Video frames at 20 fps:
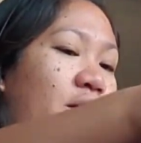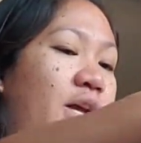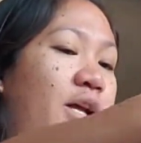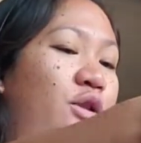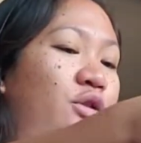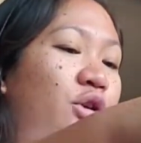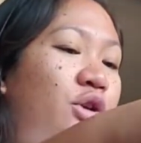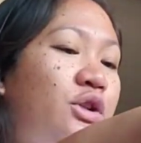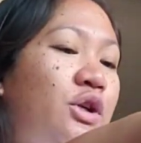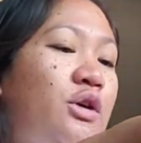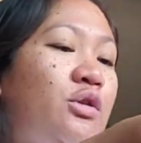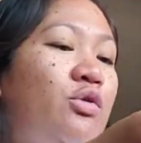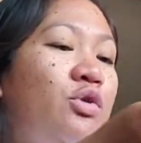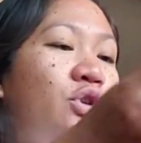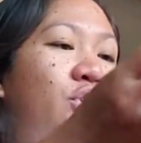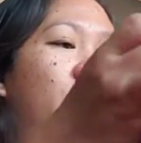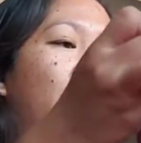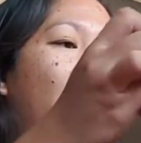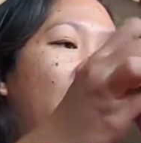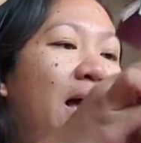inorder
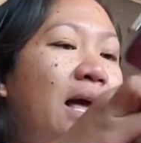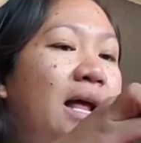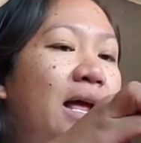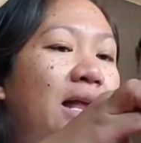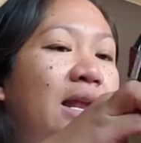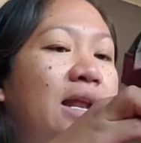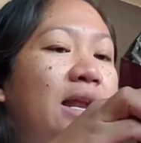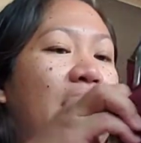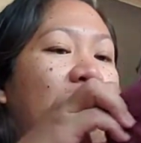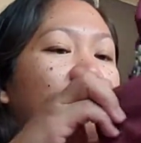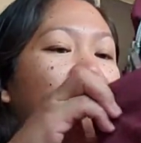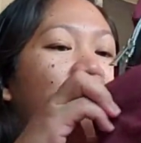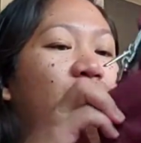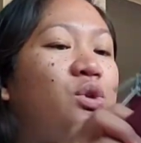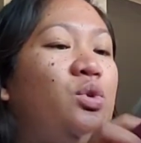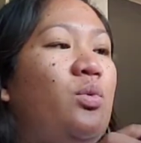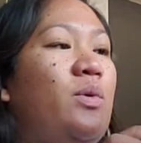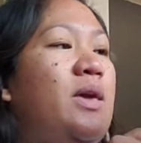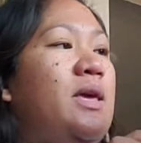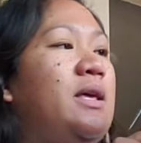ko siya last
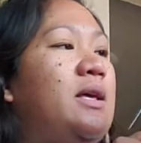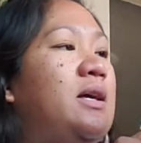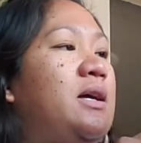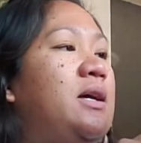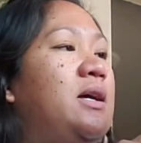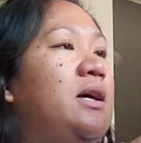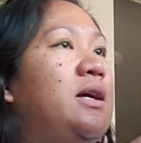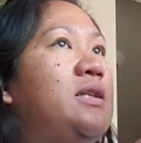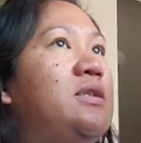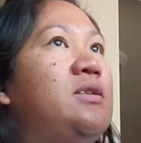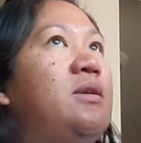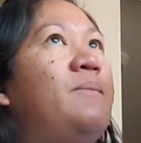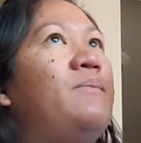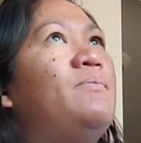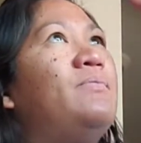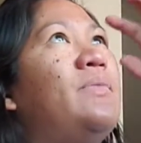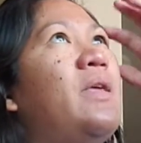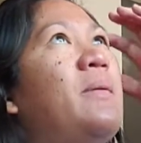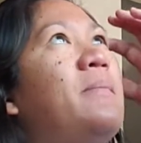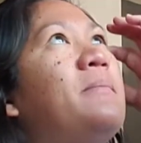week.
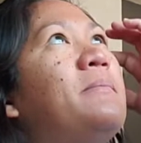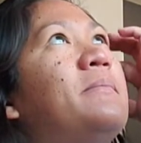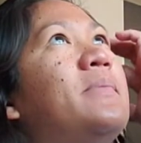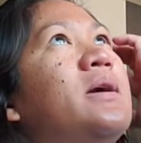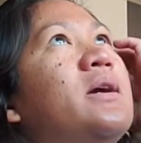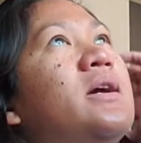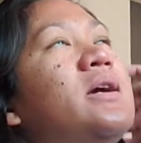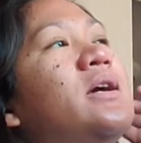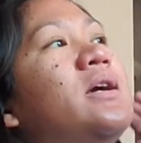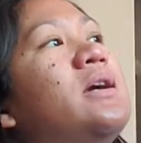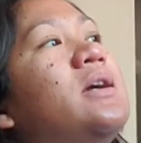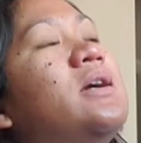September